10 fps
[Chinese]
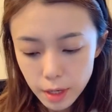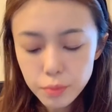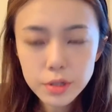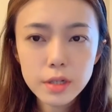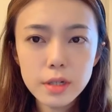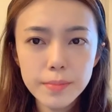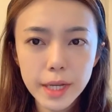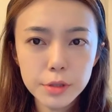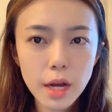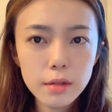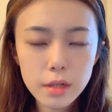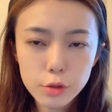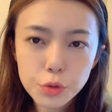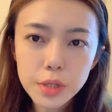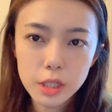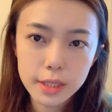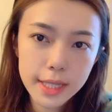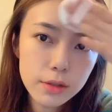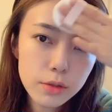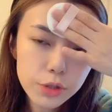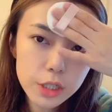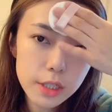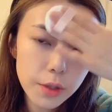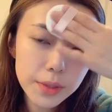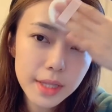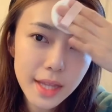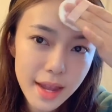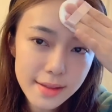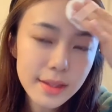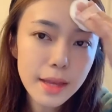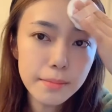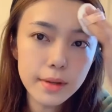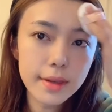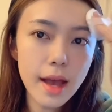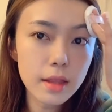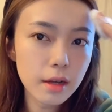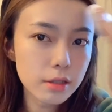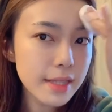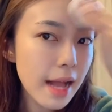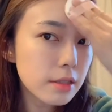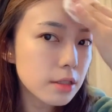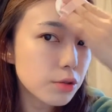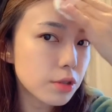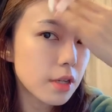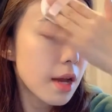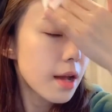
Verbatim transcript: 不过这个每个学校的具体时间都是有点点不一样的，可是大致就是